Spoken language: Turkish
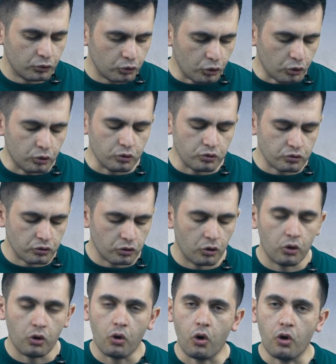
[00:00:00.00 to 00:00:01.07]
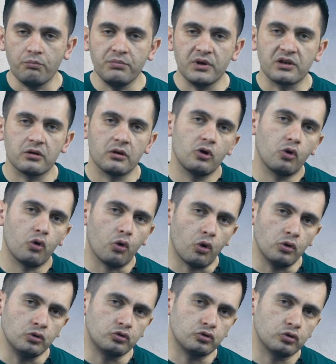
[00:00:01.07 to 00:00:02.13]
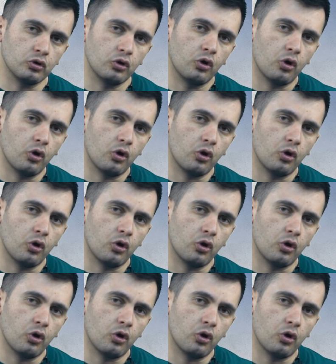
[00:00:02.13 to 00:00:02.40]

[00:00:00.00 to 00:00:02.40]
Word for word: 9, 11, 13,